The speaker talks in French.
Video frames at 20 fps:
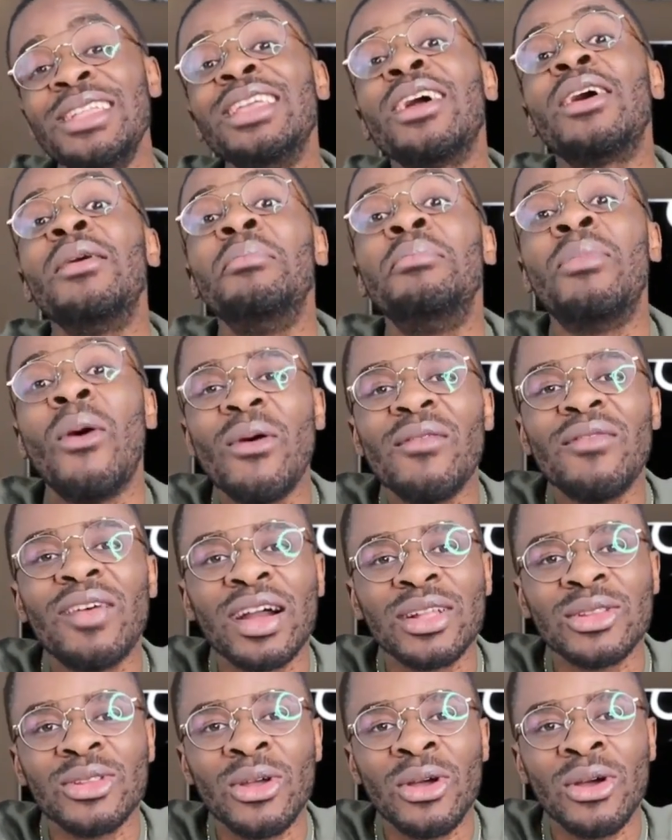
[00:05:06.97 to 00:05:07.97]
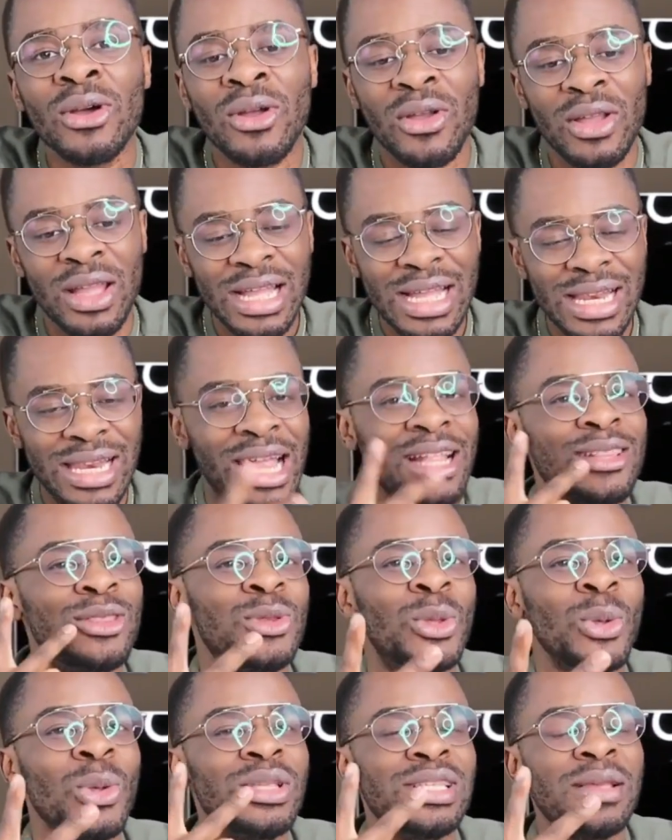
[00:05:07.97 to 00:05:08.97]
devenir un bon vendeur, la
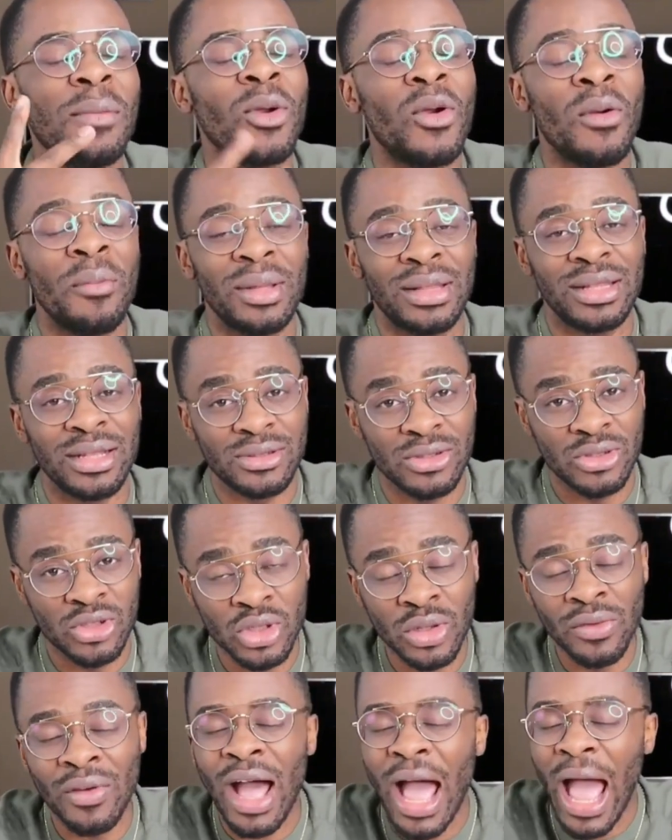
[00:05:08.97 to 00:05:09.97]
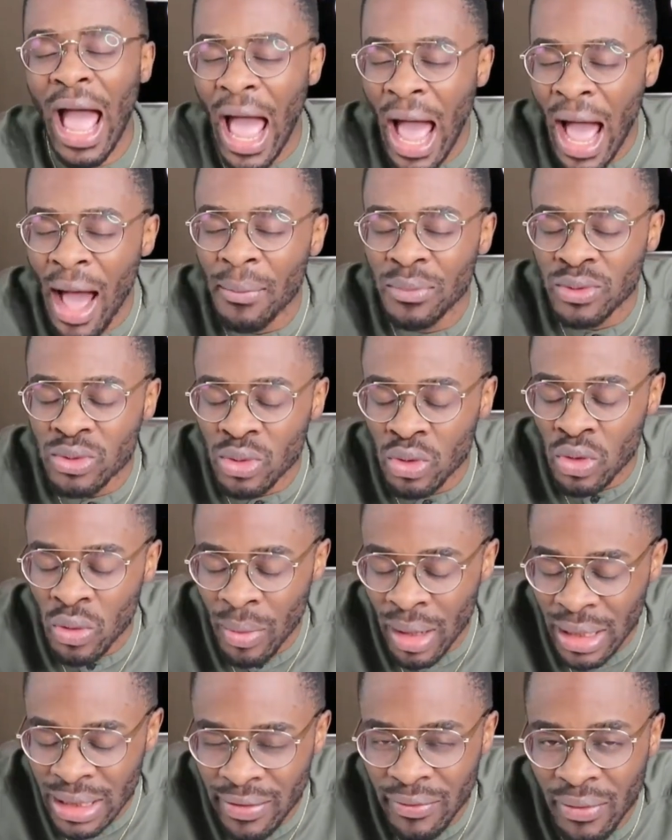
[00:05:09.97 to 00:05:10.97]
deuxième compétence que tu devras
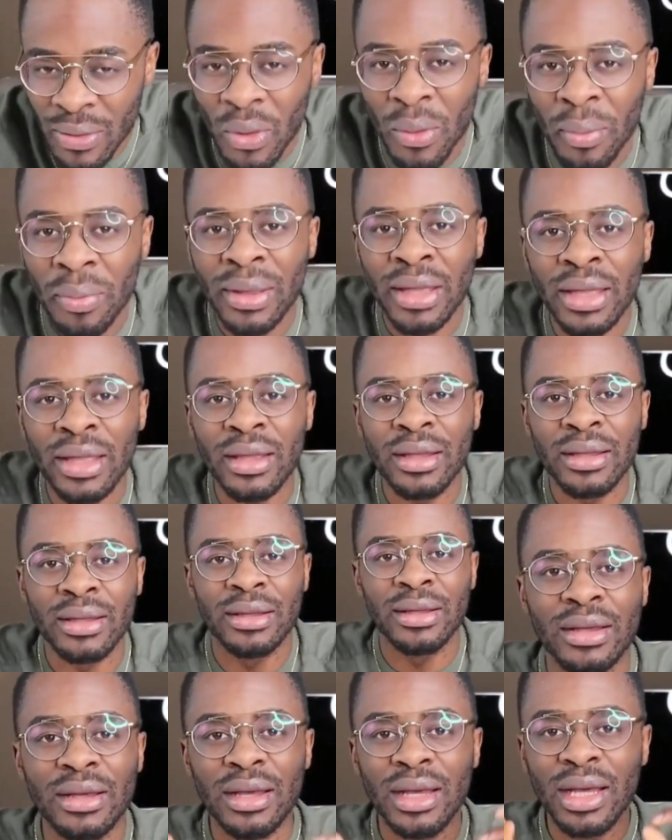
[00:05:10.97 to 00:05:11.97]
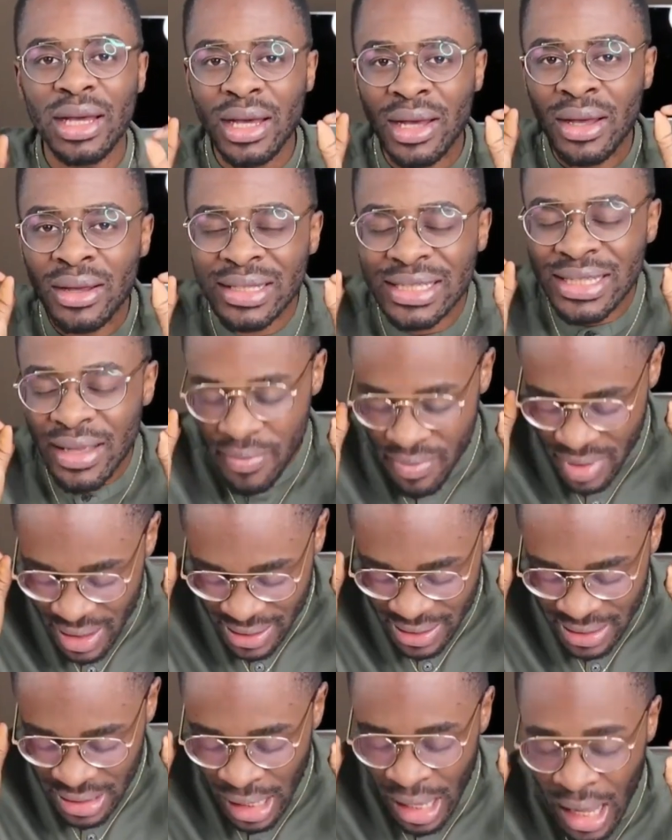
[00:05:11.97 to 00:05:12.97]
absolument développer, retiens
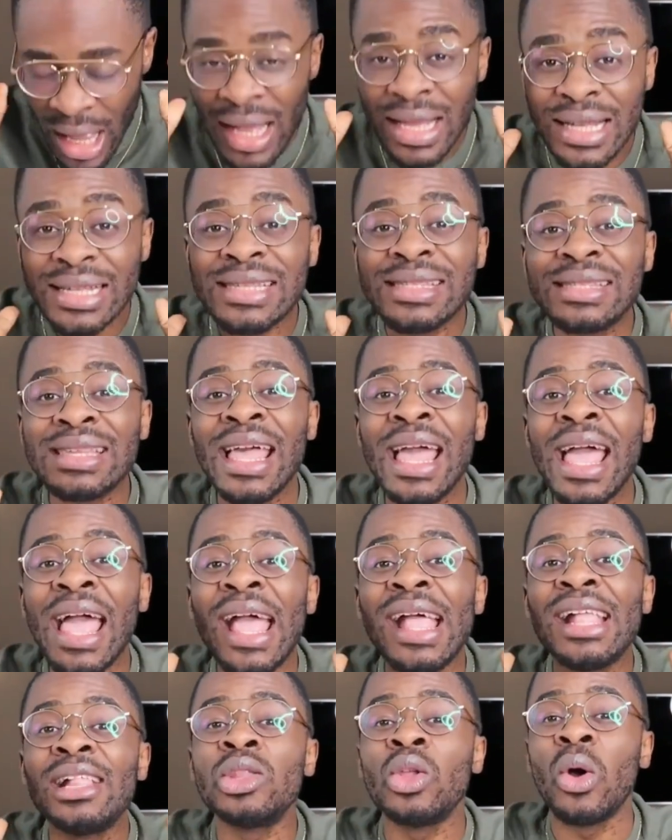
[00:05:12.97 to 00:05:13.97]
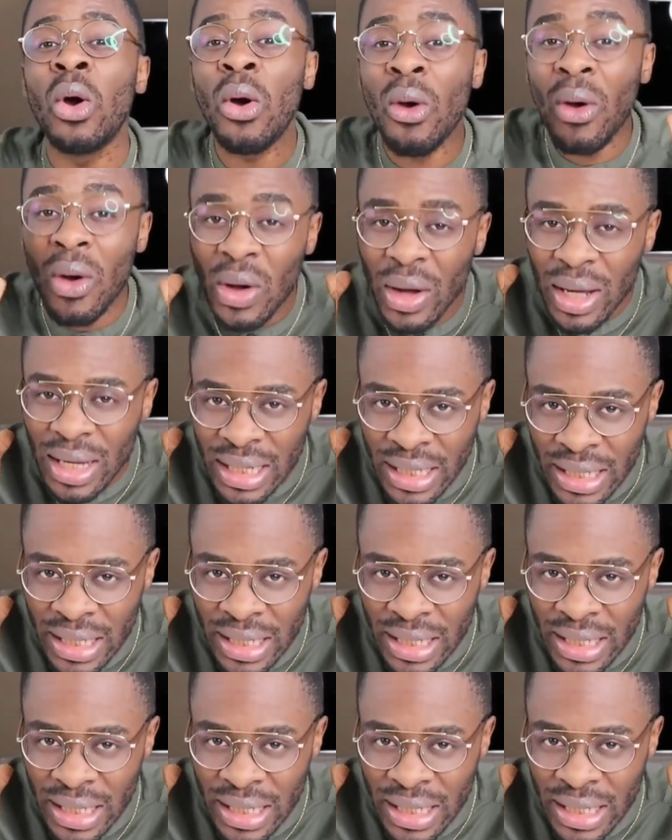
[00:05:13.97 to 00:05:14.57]
bien ça, c'est ton